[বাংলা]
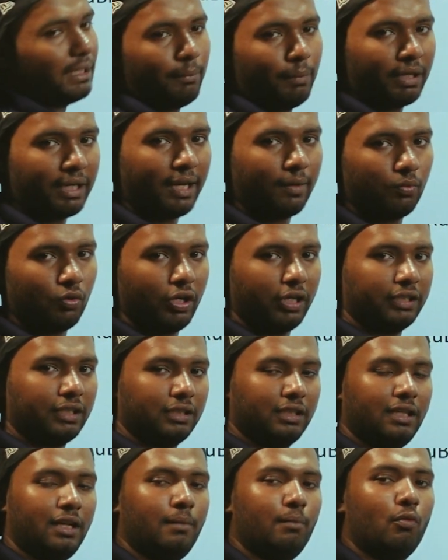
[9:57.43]
নাম্বার কার্বন একটা
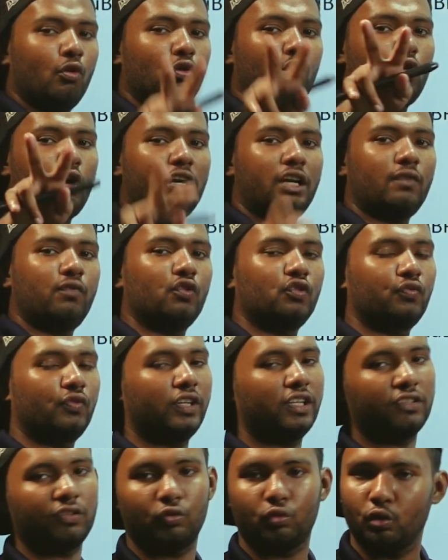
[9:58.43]
তাহলে মোট কয়টা ফসফেট
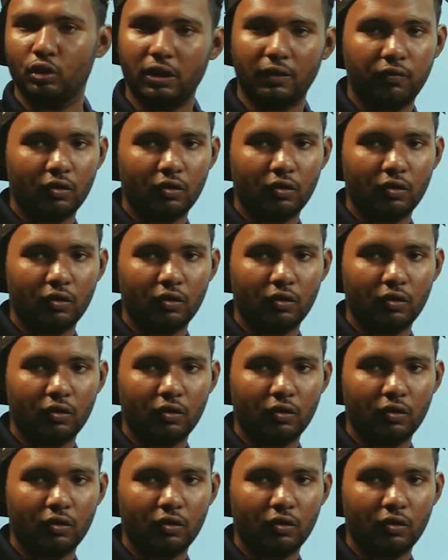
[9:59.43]
আছে দুইটা